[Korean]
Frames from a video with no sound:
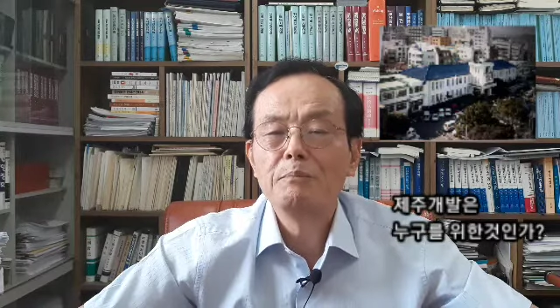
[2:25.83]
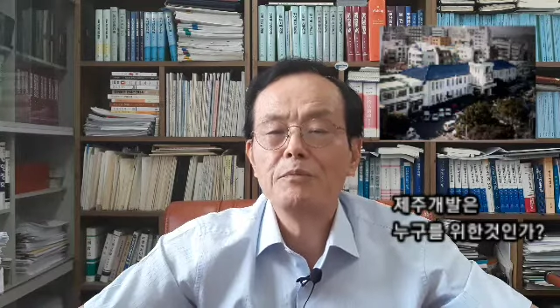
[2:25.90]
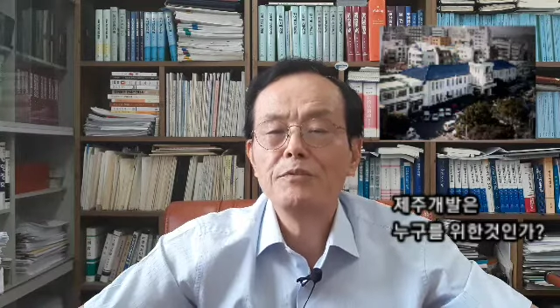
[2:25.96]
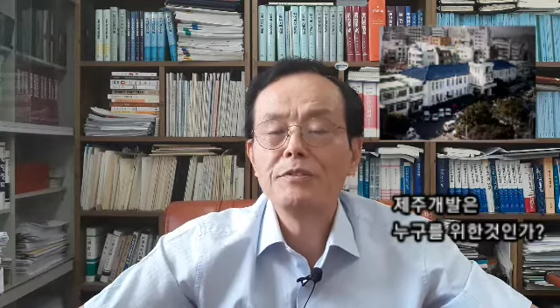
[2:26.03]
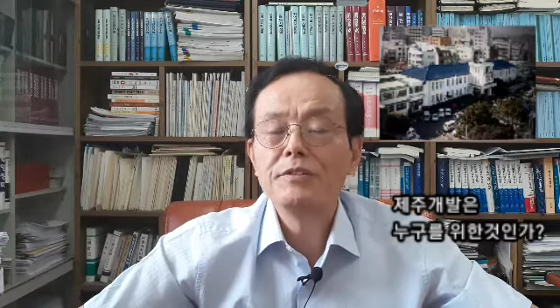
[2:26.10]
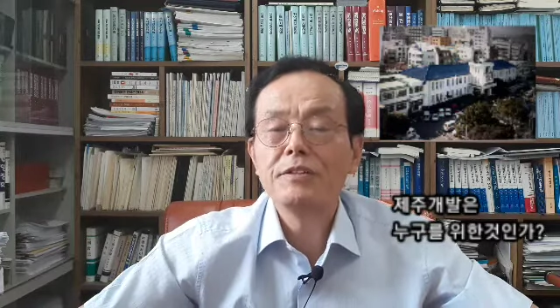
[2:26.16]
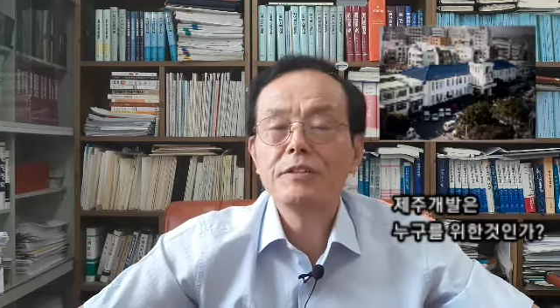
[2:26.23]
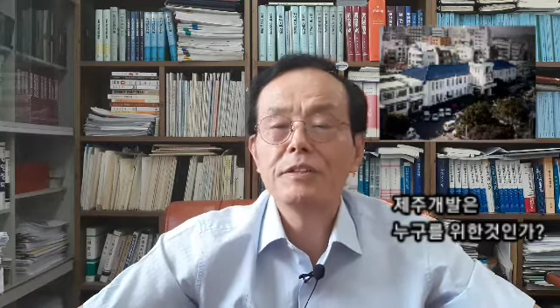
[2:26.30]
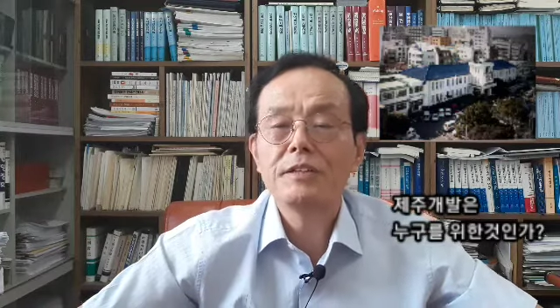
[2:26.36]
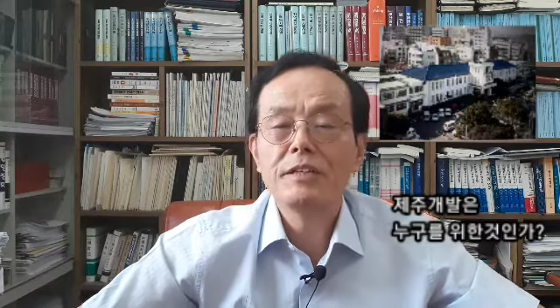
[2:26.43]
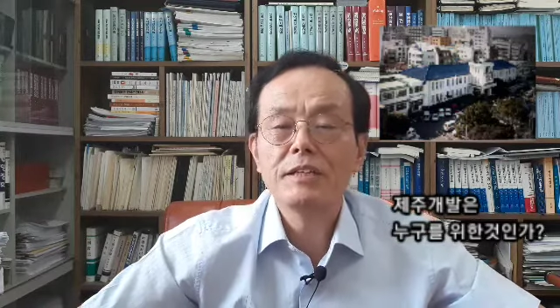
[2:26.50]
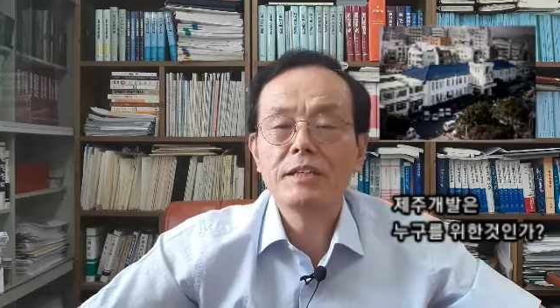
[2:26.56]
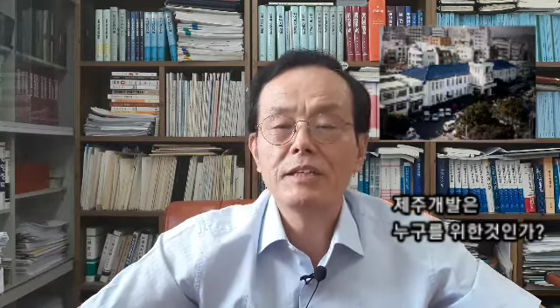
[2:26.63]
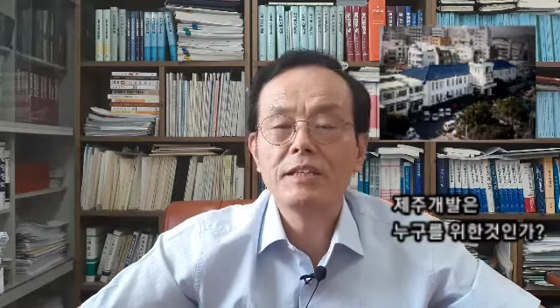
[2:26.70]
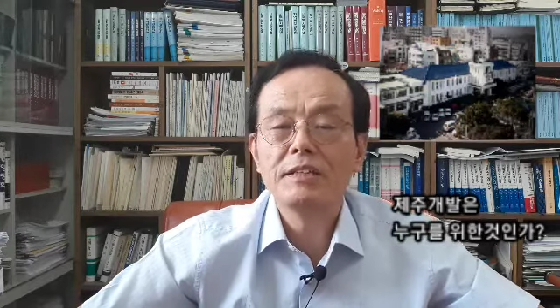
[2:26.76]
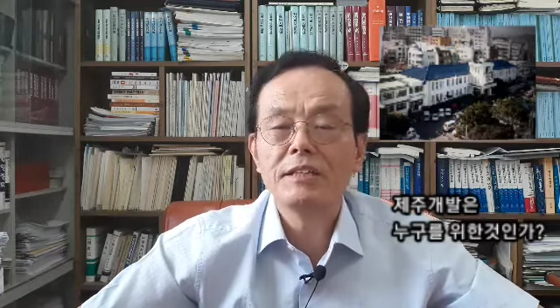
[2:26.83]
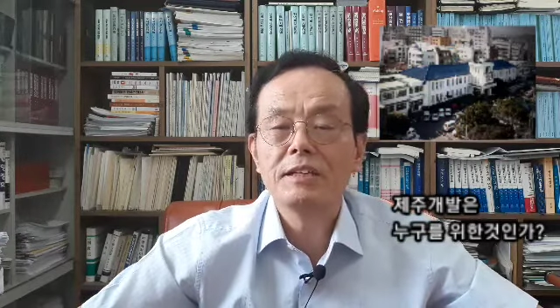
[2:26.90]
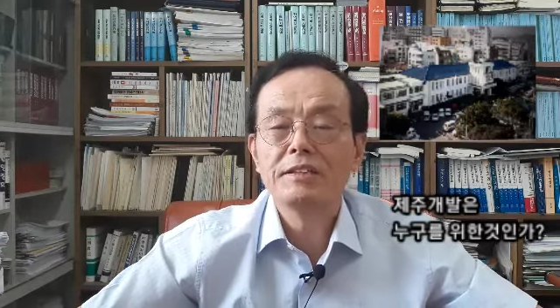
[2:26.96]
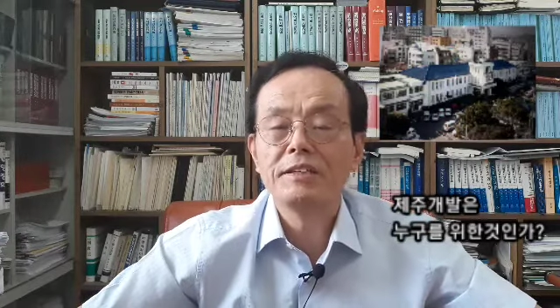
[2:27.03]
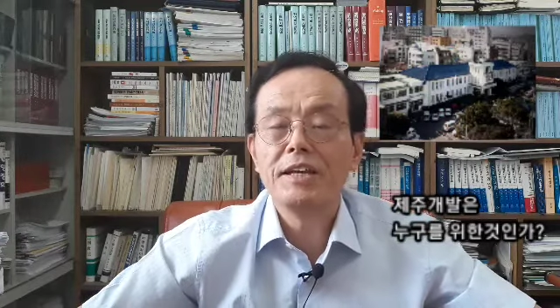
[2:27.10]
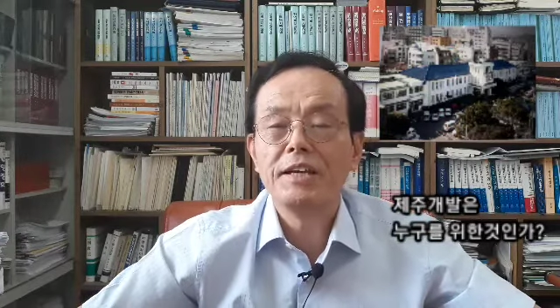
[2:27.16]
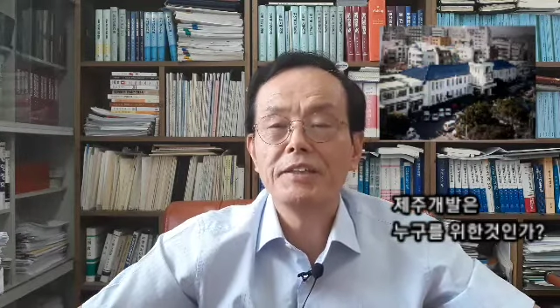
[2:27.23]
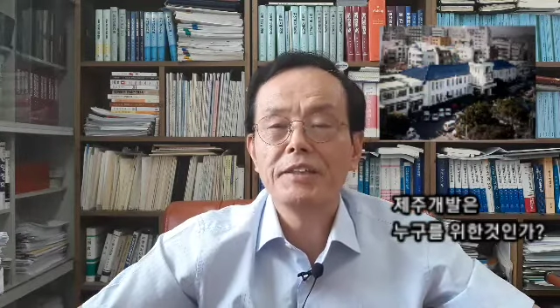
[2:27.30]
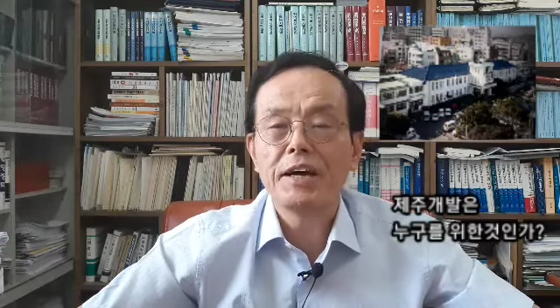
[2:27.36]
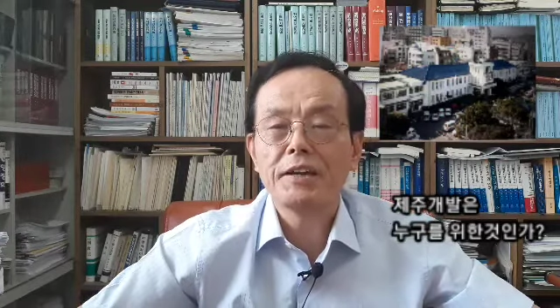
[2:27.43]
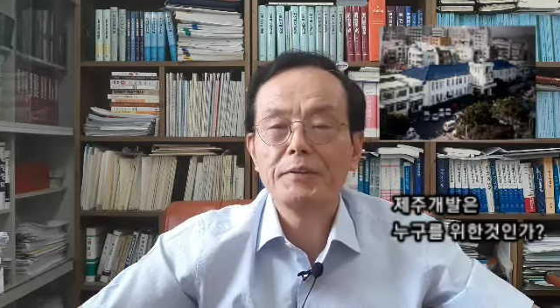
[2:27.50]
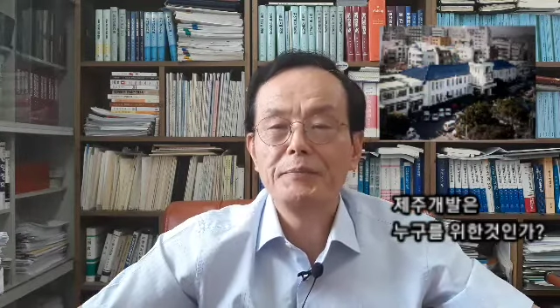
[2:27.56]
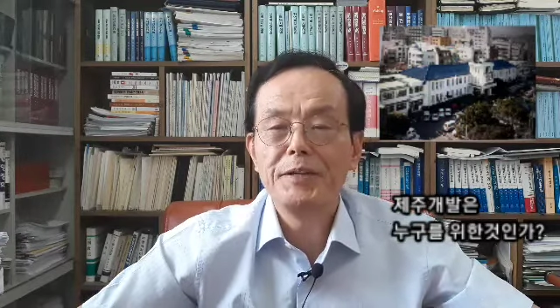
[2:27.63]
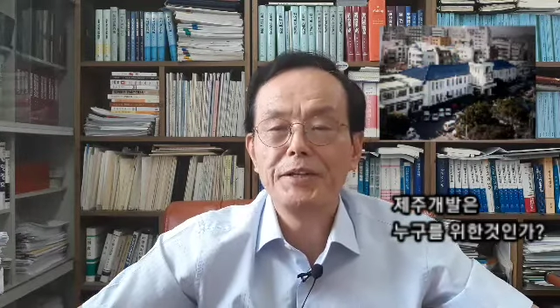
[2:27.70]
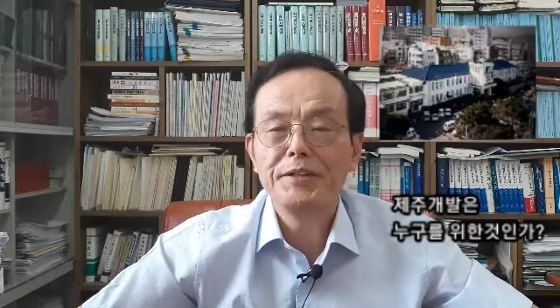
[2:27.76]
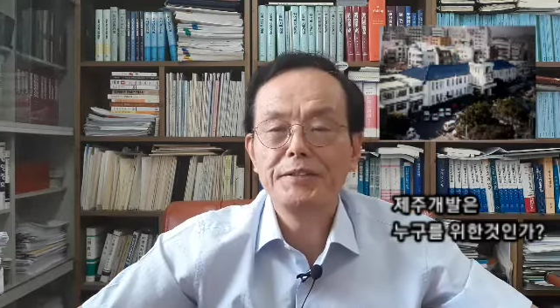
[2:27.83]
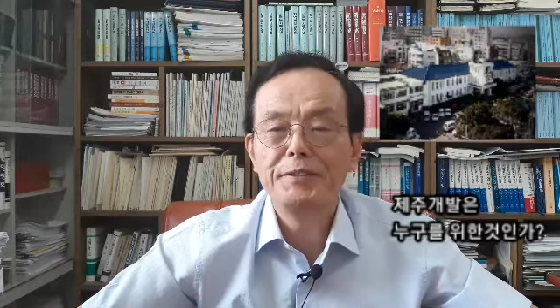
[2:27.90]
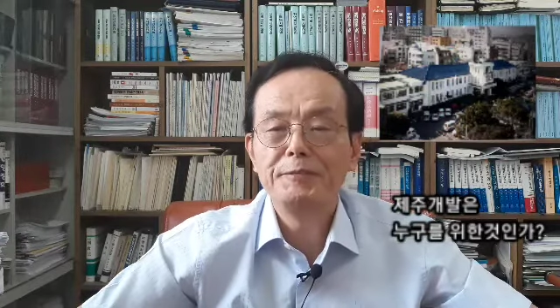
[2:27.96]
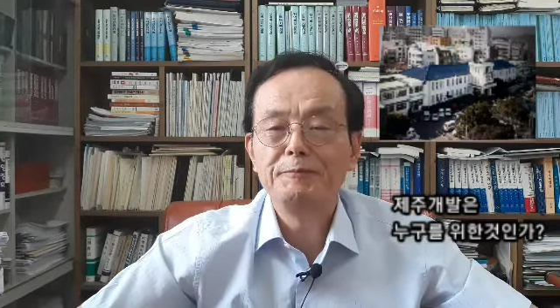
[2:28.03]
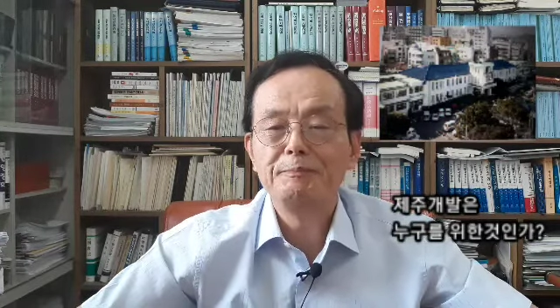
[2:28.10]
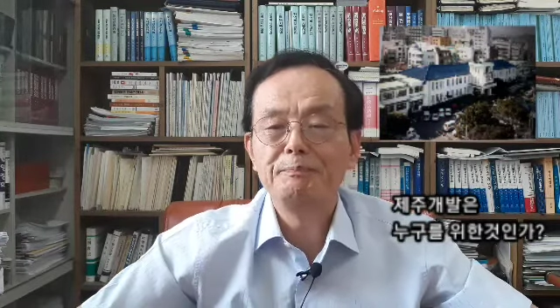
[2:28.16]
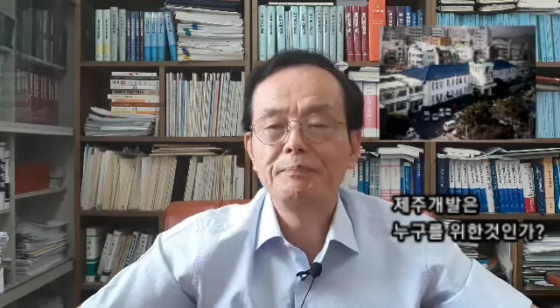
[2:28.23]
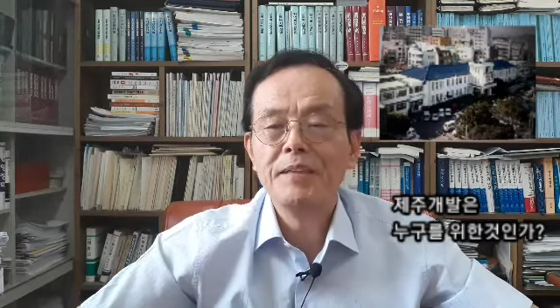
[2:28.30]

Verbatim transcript: 분석 기사 등에 따르면